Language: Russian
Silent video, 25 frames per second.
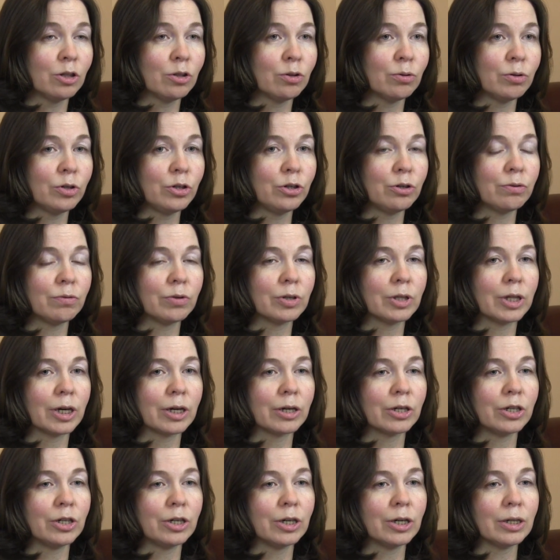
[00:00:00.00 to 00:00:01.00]
То, чего
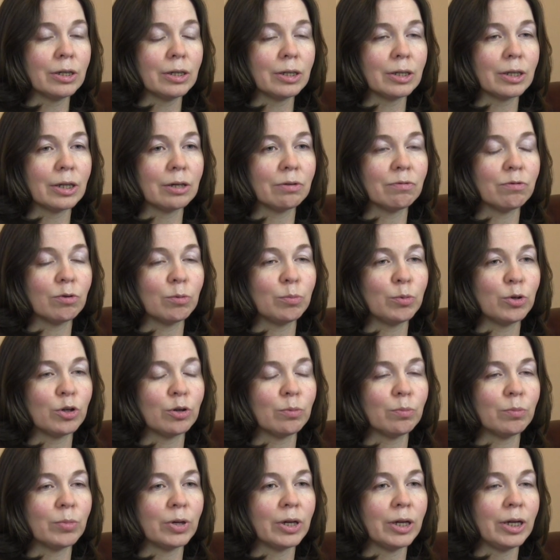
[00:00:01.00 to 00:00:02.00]
так часто, в
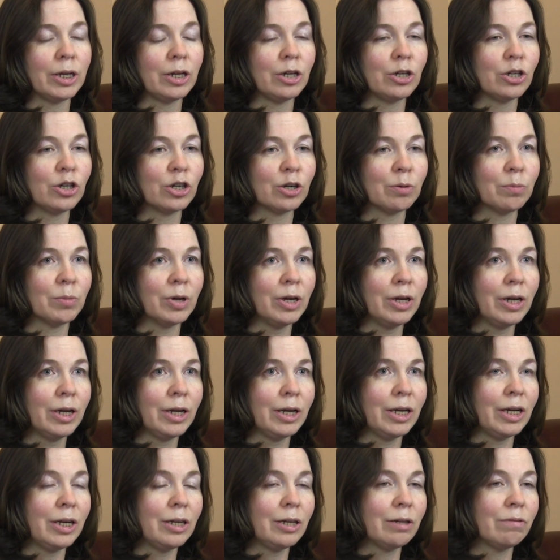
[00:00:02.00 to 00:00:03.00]
общем, мы ищем
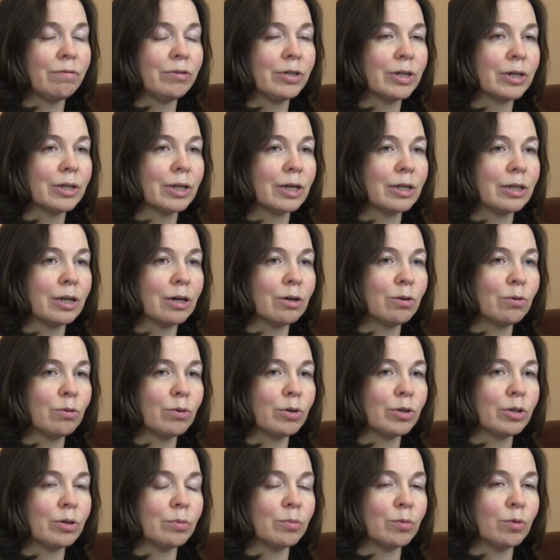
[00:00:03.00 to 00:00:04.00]
и не всегда
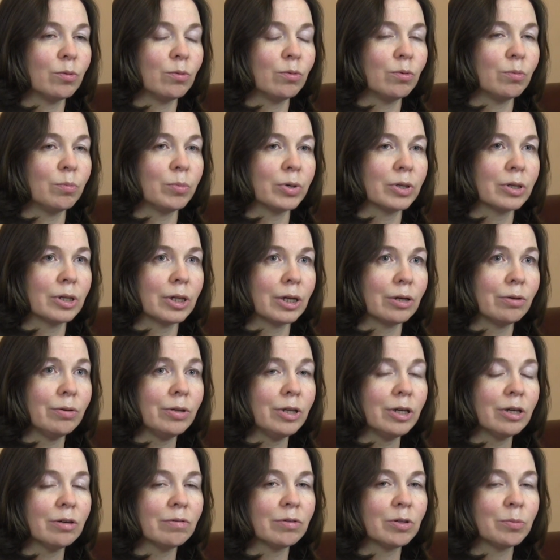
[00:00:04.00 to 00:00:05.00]
находим у
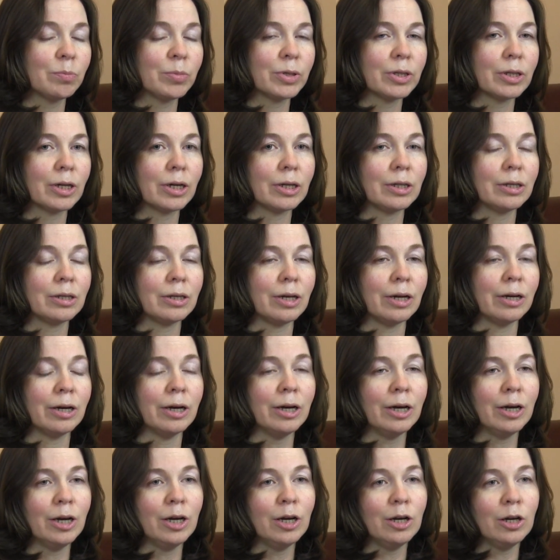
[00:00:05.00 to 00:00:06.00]
посторонних воспитателей.
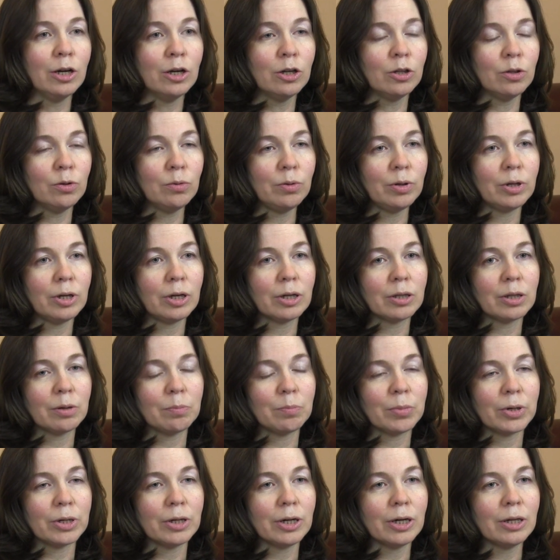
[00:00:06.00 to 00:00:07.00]
Ну и это
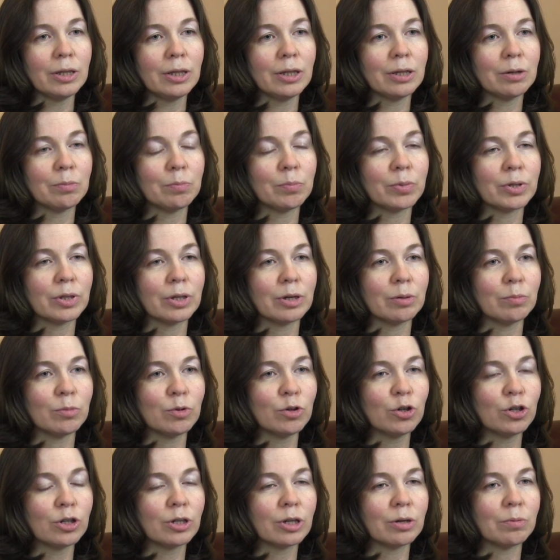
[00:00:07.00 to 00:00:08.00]
понятно,
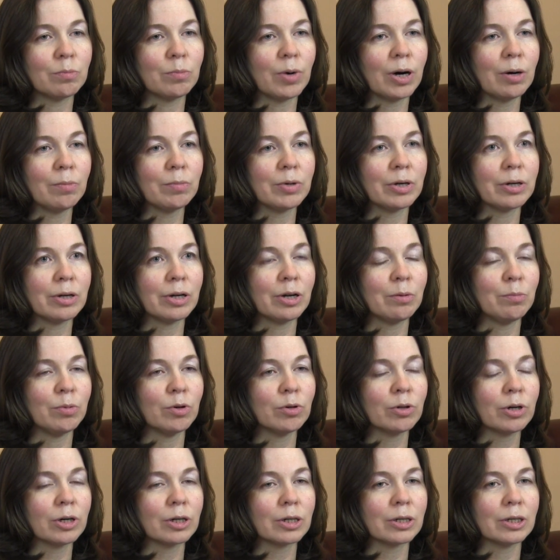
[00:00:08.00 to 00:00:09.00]
потому что мама
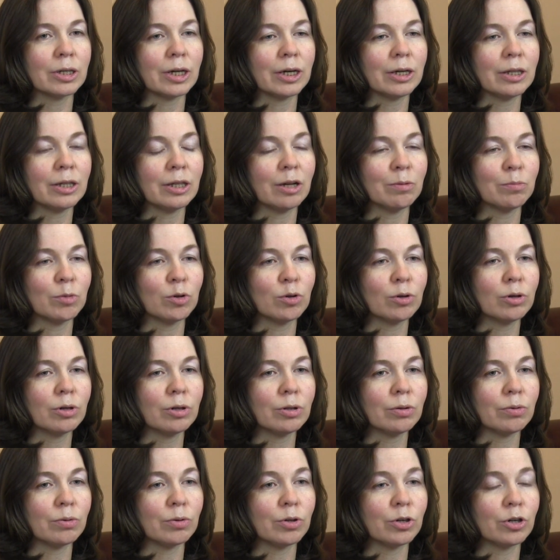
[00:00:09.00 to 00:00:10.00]
ребенка знает намного
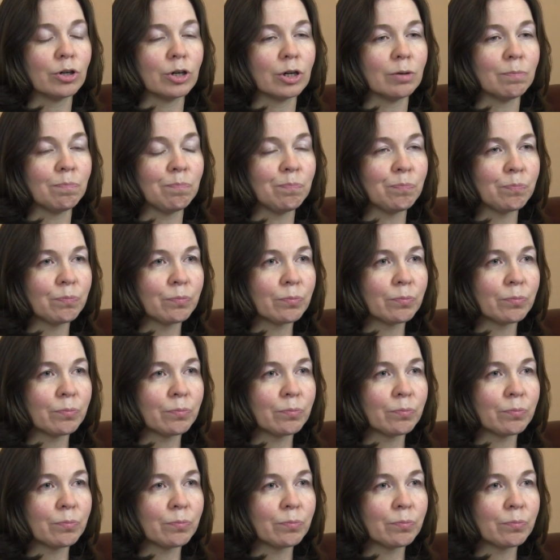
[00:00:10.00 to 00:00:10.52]
лучше.